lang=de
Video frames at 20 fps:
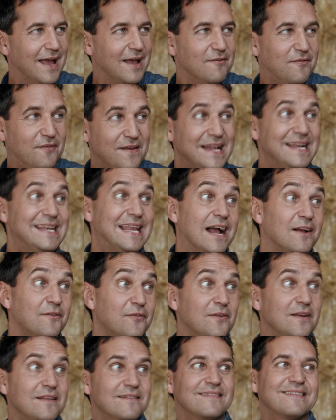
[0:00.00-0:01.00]
Vielen Dank
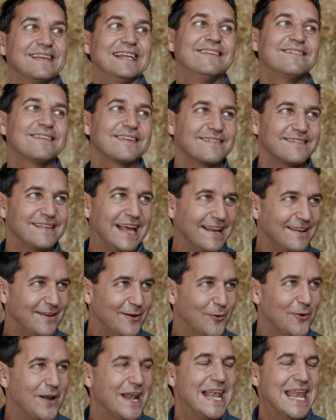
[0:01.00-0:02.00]
für dieses interessante
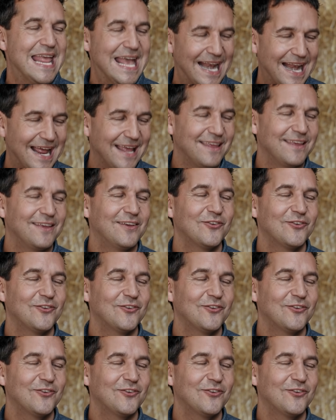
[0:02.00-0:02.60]
und lehrreiche